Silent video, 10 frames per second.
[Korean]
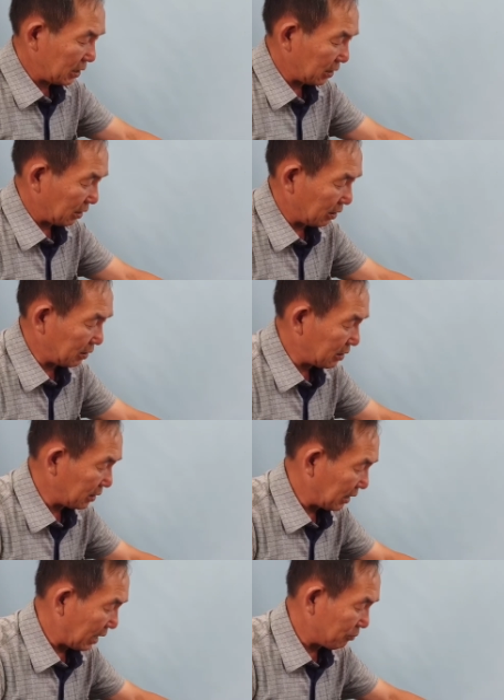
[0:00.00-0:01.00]
그래서
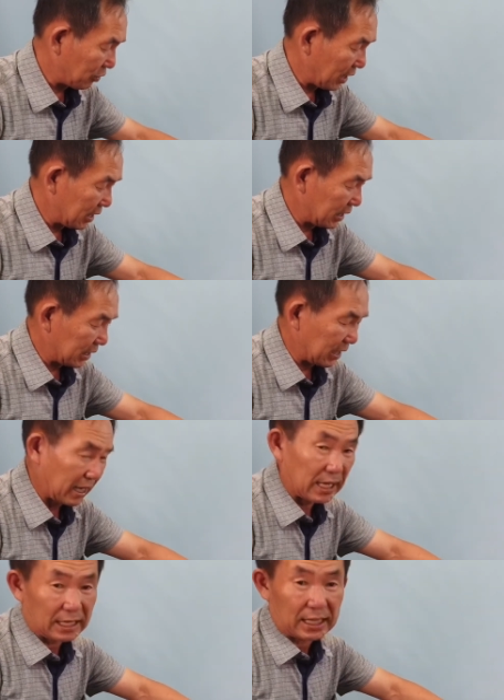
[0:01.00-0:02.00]
어떤 나무가
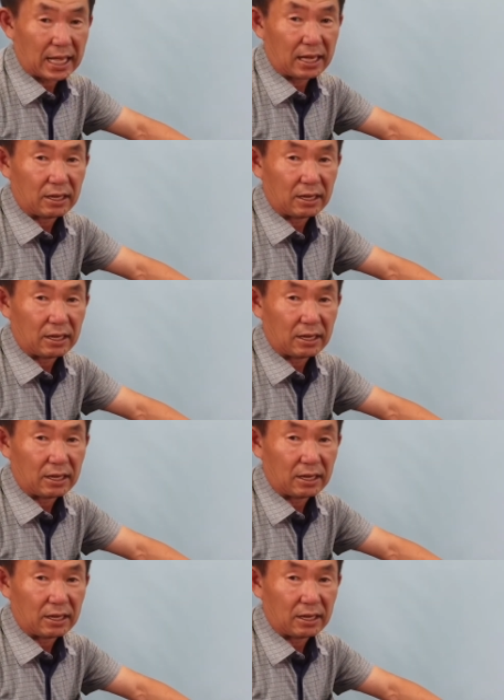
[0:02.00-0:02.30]
인기가 있다.